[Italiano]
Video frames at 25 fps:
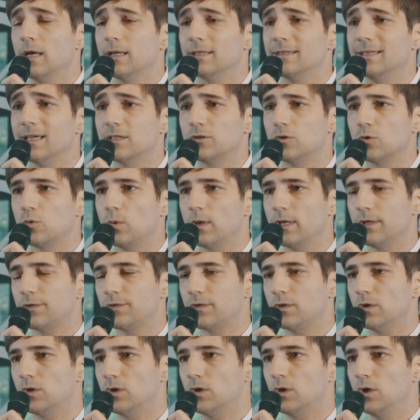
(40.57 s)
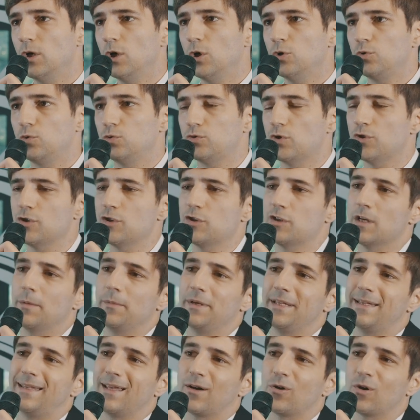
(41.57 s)
Detto questo, tutti ci
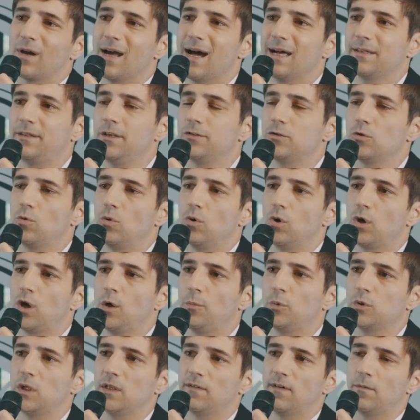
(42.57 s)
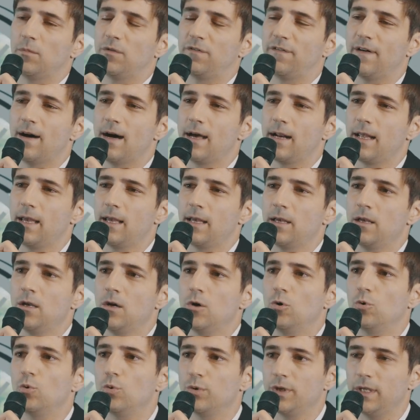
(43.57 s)
siamo interrogati su quello che potevamo fare
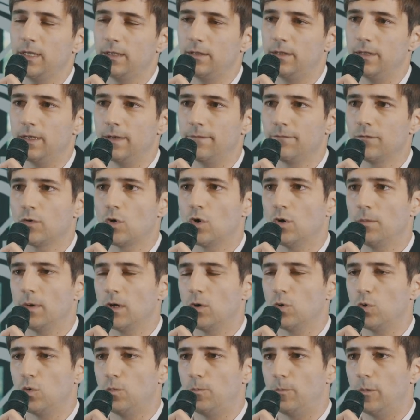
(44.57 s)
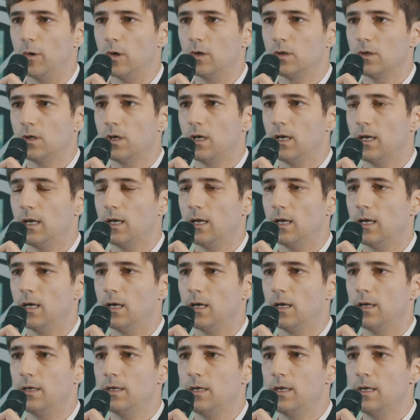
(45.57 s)
uniti come gruppo.
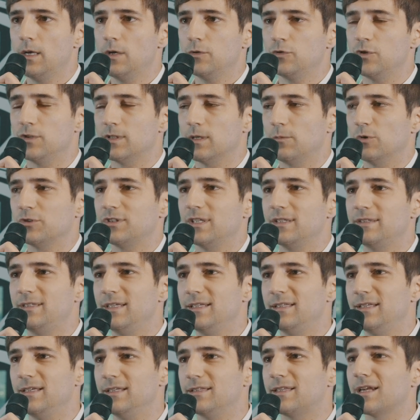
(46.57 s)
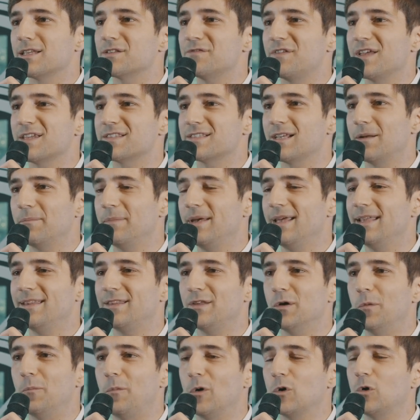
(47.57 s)
Eh, ci siamo sentiti
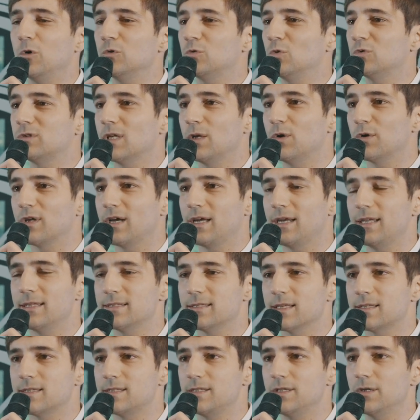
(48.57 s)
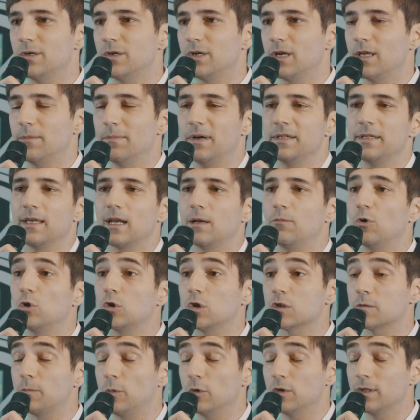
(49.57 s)
trasversalmente un po' con tutta l'organizzazione in maniera
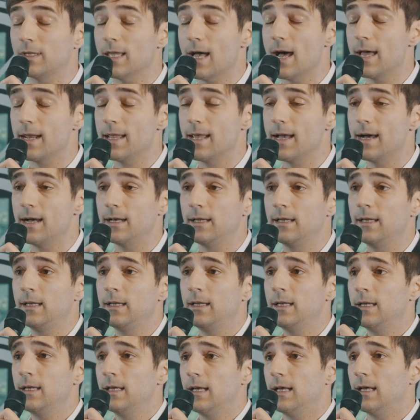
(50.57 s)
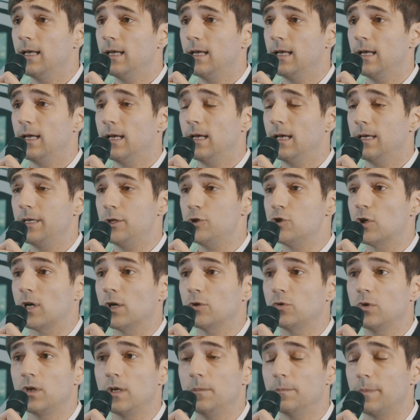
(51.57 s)
molto spontanea eh, i
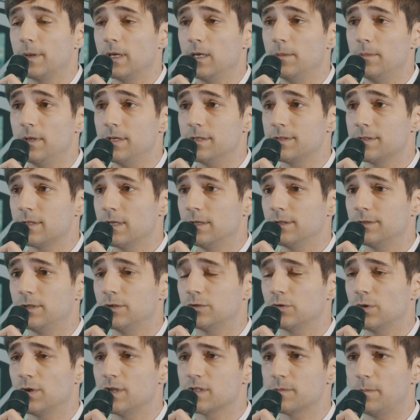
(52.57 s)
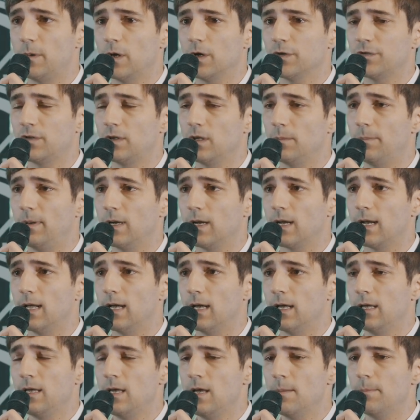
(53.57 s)
giocatori in primis si sono esposti
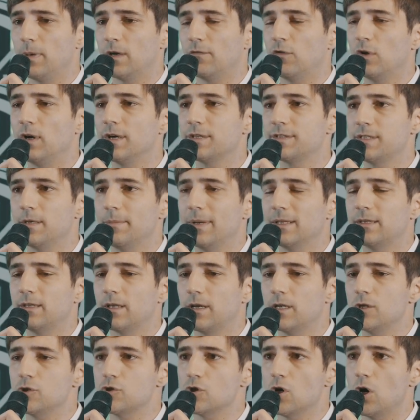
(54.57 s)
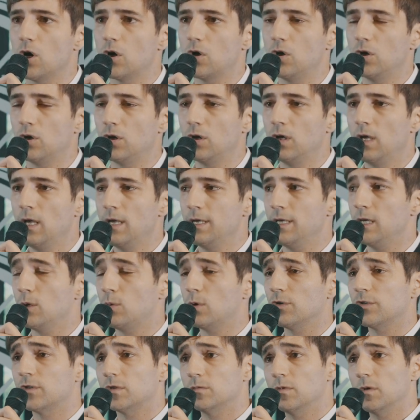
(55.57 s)
per, per, volersi mettere in gioco in
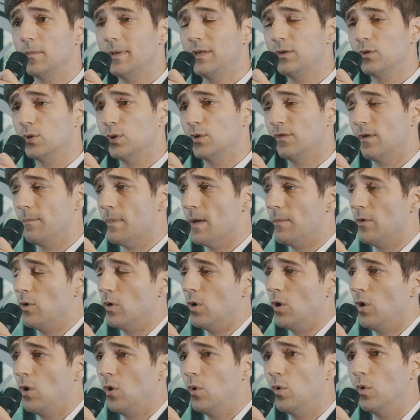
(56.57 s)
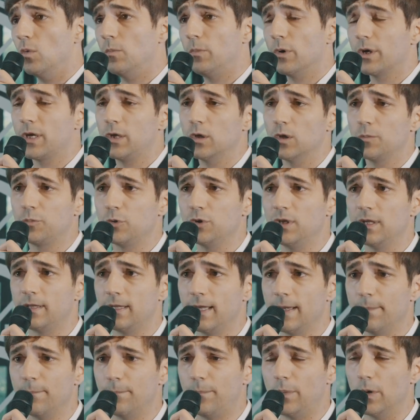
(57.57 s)
questo momento dove abbiamo un pochino più di
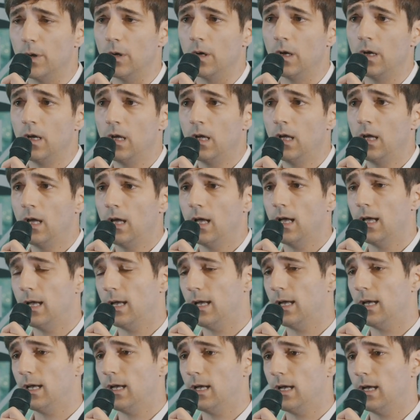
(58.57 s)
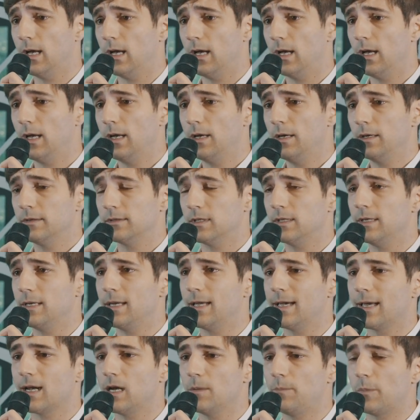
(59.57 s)
tempo eh, da
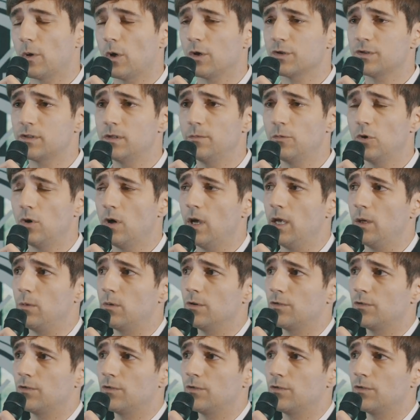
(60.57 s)
dedicare al prossimo e in